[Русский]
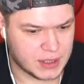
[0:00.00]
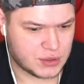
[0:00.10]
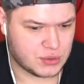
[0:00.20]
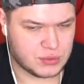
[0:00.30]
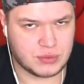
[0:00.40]
так
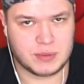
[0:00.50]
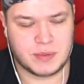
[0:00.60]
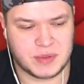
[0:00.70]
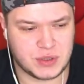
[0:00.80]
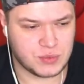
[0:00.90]
что ну, типа,
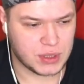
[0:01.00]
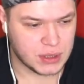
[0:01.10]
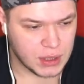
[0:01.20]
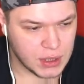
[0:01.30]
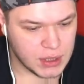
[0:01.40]
почему
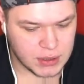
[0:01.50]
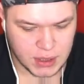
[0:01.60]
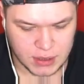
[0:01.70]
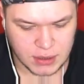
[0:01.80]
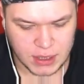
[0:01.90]
нет?
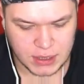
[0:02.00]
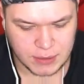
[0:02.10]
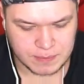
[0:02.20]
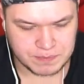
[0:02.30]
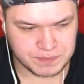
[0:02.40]
Так, ладно,
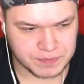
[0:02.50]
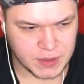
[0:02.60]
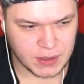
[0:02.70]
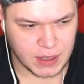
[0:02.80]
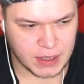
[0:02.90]

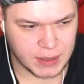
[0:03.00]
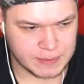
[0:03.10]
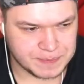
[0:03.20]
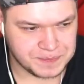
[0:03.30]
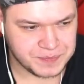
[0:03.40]
ладно.
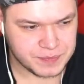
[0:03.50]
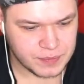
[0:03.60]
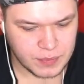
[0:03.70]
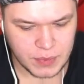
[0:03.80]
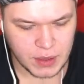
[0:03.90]

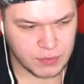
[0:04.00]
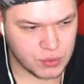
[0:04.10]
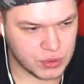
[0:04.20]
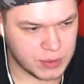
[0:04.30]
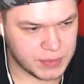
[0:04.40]

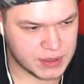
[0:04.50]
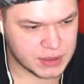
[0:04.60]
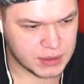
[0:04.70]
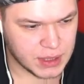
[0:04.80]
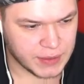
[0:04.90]
Выходим из
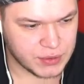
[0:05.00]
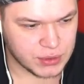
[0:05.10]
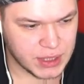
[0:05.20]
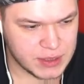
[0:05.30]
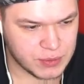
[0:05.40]

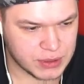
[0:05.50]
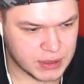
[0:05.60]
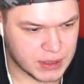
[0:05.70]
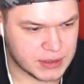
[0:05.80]
автотранспорта, так